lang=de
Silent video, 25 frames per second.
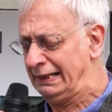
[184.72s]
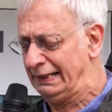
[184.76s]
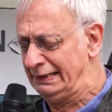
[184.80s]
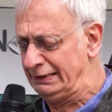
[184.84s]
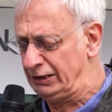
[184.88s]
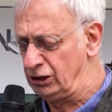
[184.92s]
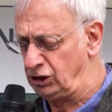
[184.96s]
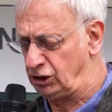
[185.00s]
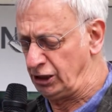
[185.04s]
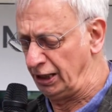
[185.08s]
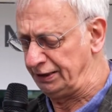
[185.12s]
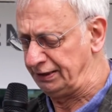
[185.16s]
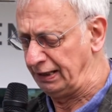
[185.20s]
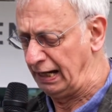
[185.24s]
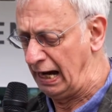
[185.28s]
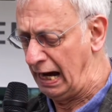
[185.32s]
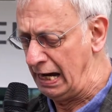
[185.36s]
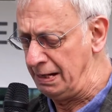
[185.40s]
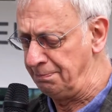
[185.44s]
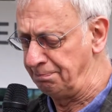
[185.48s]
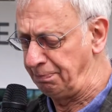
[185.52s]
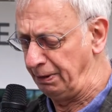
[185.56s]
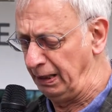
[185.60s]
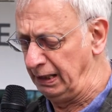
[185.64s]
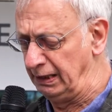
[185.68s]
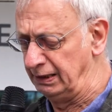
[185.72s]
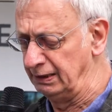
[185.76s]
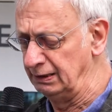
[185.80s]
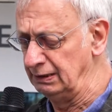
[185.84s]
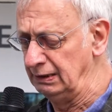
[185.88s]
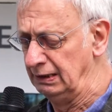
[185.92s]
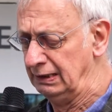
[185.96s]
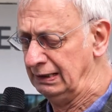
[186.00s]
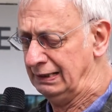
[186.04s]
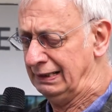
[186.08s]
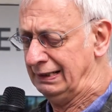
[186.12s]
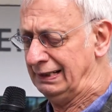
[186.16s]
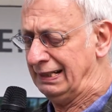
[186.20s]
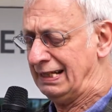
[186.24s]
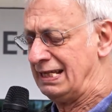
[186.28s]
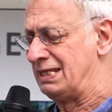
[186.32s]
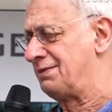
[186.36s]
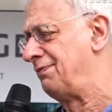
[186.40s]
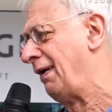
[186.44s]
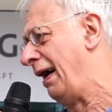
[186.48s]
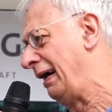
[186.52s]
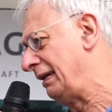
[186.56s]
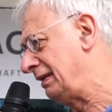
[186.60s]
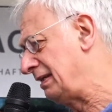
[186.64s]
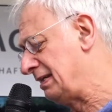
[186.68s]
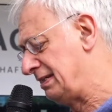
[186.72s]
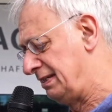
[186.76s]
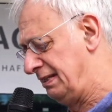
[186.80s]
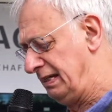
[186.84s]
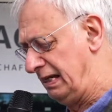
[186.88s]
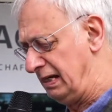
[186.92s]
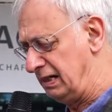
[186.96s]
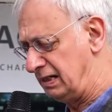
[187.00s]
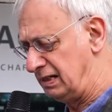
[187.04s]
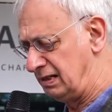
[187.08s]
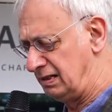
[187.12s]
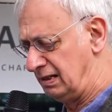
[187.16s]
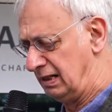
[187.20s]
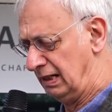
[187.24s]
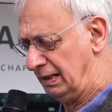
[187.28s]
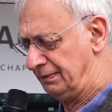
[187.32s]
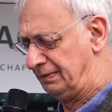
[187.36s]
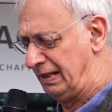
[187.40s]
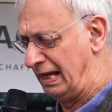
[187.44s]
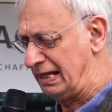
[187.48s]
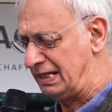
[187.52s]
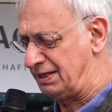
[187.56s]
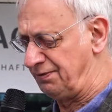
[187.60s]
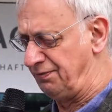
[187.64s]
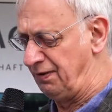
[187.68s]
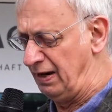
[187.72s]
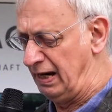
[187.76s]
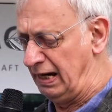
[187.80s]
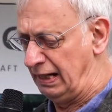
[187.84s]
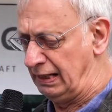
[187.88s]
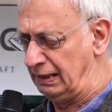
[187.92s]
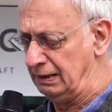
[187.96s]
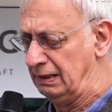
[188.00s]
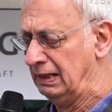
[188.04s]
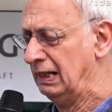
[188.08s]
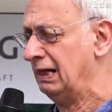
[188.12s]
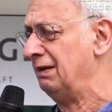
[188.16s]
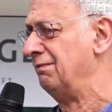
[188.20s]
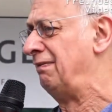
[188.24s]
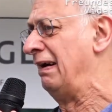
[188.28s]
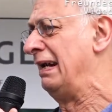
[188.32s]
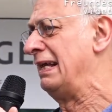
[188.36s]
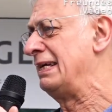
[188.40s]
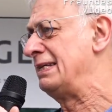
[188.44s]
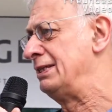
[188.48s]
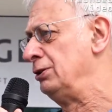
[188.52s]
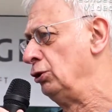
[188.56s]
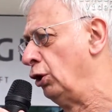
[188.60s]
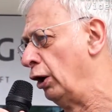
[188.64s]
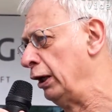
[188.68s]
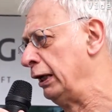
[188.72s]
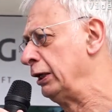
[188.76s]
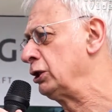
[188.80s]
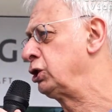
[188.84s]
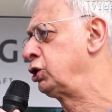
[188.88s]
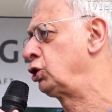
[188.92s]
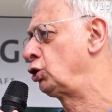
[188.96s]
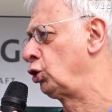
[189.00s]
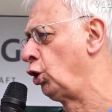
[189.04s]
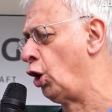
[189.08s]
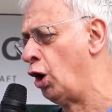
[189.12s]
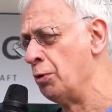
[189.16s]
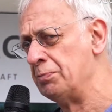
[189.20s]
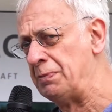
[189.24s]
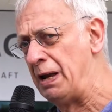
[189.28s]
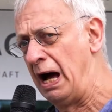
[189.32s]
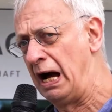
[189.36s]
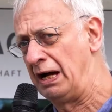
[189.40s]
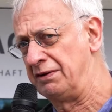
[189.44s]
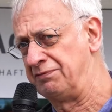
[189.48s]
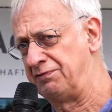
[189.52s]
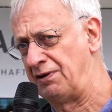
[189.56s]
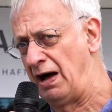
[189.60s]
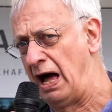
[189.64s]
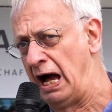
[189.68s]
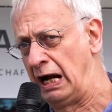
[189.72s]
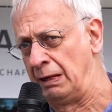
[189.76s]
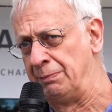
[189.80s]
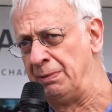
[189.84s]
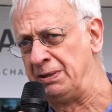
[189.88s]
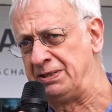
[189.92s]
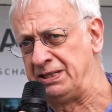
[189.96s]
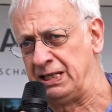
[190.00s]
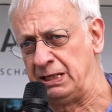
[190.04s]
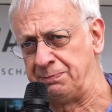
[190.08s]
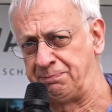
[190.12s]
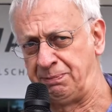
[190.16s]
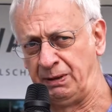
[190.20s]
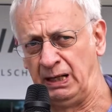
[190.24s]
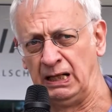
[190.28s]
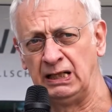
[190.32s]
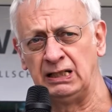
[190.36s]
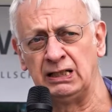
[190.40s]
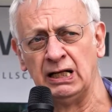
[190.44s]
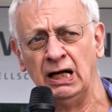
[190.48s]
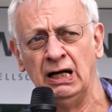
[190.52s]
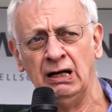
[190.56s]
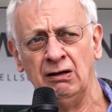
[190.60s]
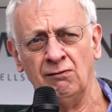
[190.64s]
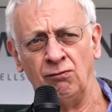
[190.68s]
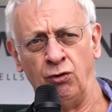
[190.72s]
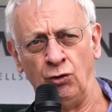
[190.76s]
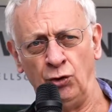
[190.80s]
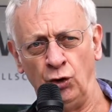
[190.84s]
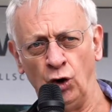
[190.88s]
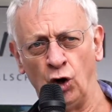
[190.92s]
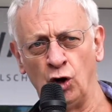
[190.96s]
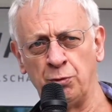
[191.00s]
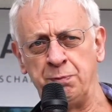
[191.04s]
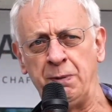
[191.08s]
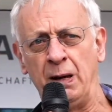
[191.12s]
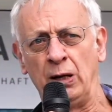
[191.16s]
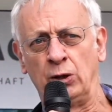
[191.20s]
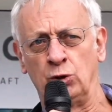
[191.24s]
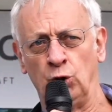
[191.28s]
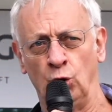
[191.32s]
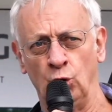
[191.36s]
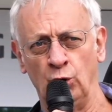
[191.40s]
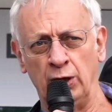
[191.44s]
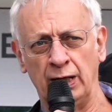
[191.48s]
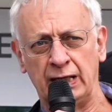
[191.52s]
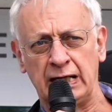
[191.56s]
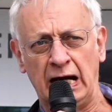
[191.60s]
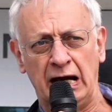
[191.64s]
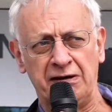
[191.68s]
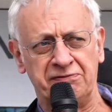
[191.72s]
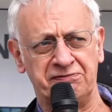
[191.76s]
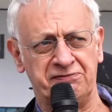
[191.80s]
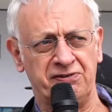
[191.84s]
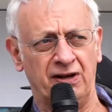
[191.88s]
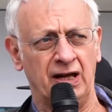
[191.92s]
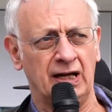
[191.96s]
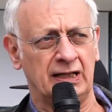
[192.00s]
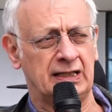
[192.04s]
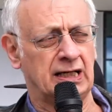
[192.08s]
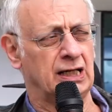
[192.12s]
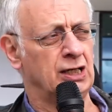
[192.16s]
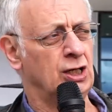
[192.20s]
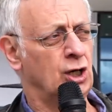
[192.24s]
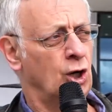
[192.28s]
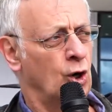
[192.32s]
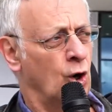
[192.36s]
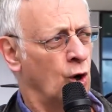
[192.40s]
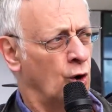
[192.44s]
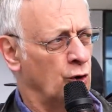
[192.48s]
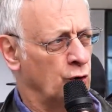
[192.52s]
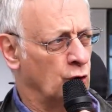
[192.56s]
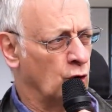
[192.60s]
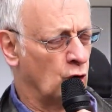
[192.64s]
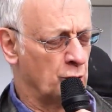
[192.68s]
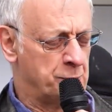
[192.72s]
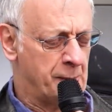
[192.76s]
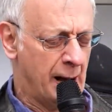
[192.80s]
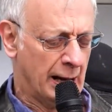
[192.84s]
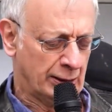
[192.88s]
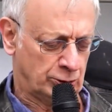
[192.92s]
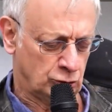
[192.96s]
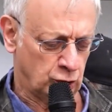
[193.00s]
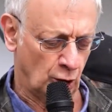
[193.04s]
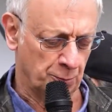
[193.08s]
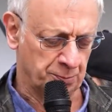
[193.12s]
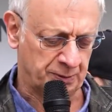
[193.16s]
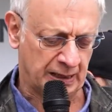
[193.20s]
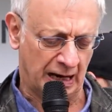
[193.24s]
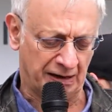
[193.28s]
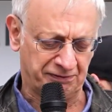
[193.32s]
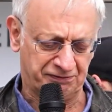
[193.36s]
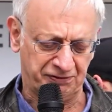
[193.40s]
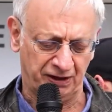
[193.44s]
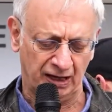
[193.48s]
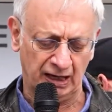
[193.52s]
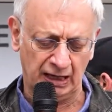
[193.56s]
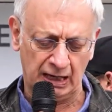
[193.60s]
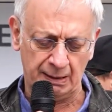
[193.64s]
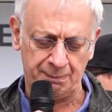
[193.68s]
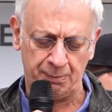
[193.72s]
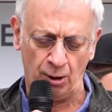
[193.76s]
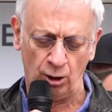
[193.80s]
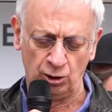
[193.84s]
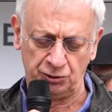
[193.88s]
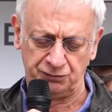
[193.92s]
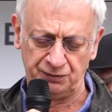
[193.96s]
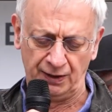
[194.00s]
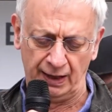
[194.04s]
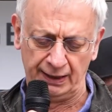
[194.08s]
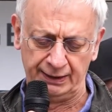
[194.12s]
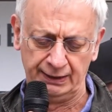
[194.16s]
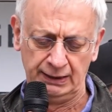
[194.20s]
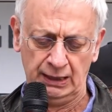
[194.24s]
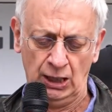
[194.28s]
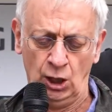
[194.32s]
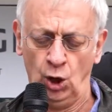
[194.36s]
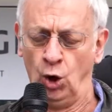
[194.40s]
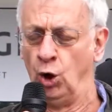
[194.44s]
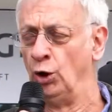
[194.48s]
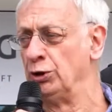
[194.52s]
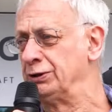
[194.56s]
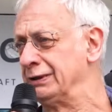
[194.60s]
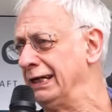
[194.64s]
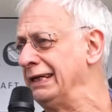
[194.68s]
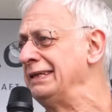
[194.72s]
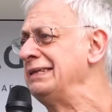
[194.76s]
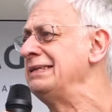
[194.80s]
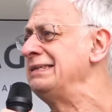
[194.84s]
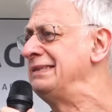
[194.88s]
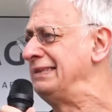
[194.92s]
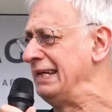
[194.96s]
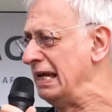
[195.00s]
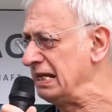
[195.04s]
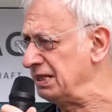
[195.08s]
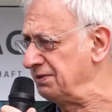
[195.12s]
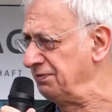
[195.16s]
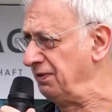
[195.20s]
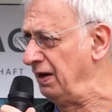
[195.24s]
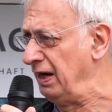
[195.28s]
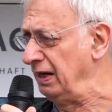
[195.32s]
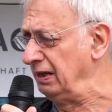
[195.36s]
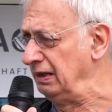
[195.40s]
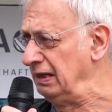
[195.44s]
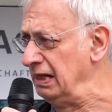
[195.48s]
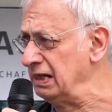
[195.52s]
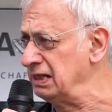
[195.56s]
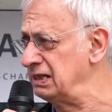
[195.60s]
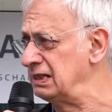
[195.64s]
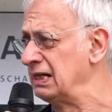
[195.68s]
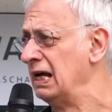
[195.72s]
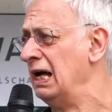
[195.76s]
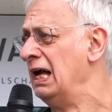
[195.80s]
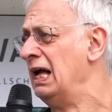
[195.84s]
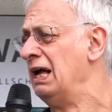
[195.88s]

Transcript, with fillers: in die Städte reinbringen. Zweitens nicht deswegen, weil es neue Stromnachfrage mit sich bringt, wo noch mehr Kohlekraftwerke und noch mehr Atomkraftwerke gebaut werden. Und drittens deswegen nicht,